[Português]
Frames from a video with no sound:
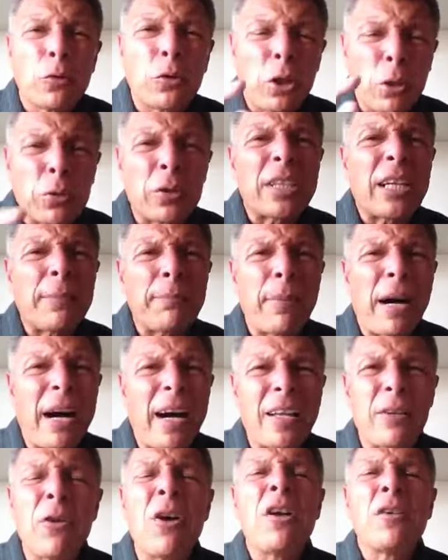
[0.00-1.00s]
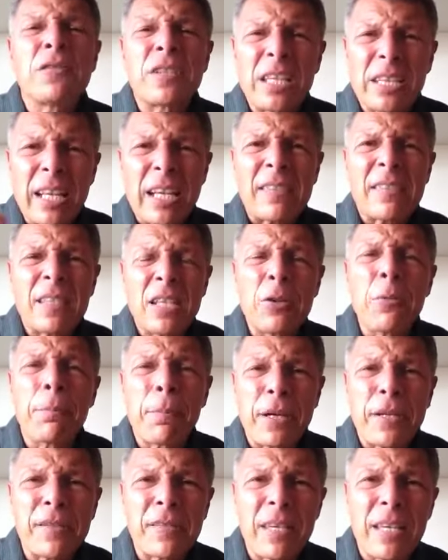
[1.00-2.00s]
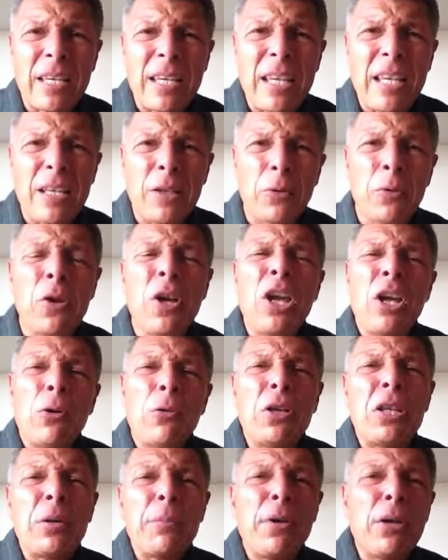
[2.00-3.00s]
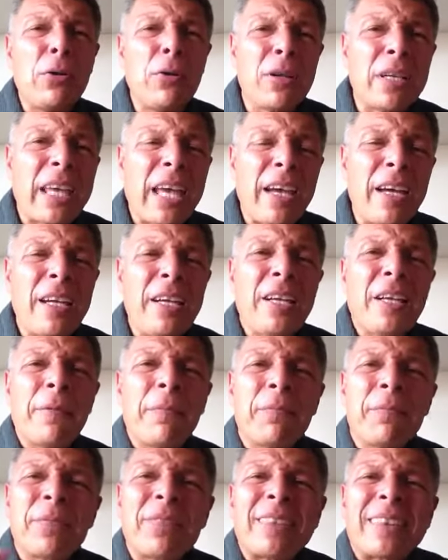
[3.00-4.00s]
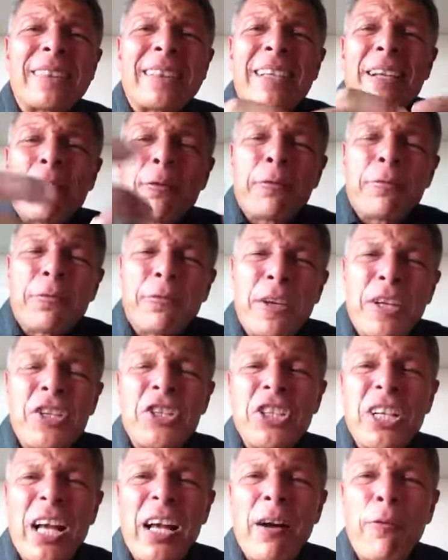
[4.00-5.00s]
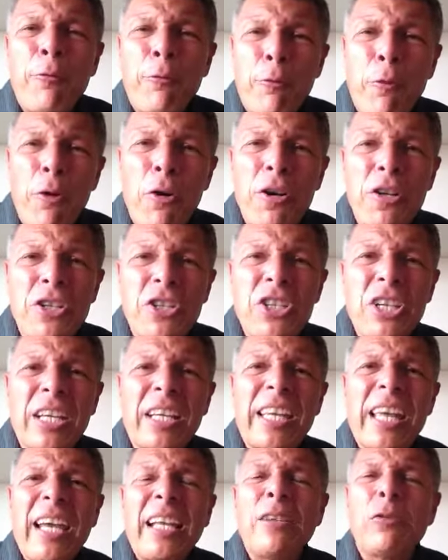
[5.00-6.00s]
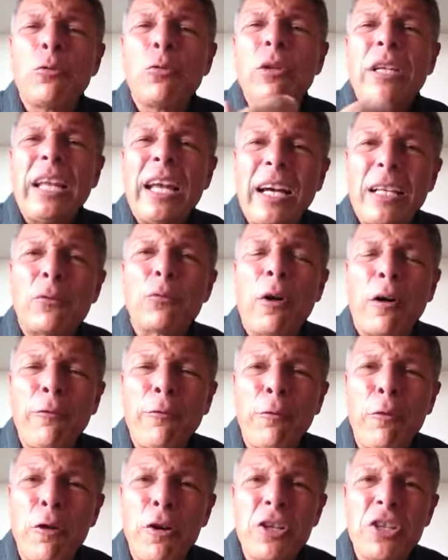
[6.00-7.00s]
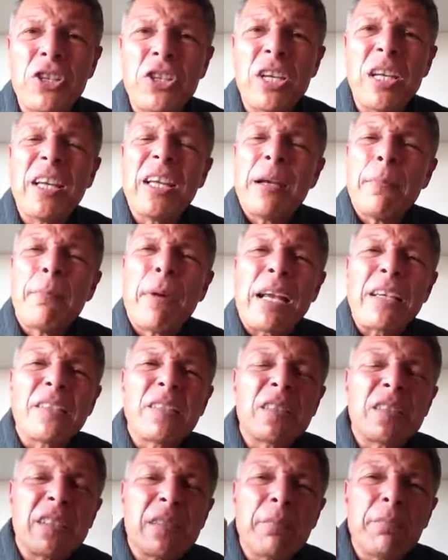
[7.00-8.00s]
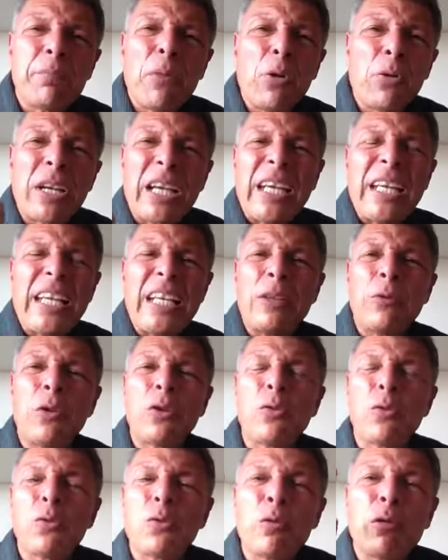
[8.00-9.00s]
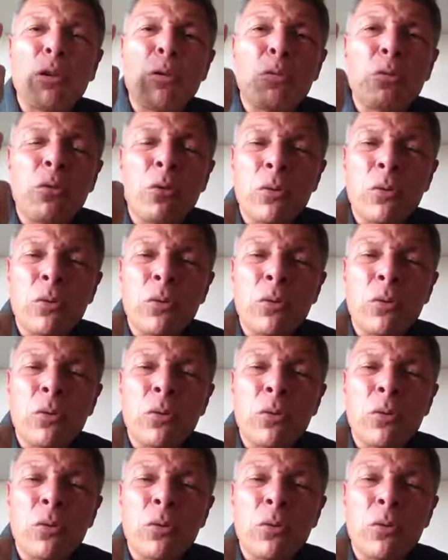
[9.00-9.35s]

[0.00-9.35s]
teu trabalho, você está sendo perseguido, o inimigo quer fechar a fonte, quer entulhar a tua fonte, mas, meu querido, no, no,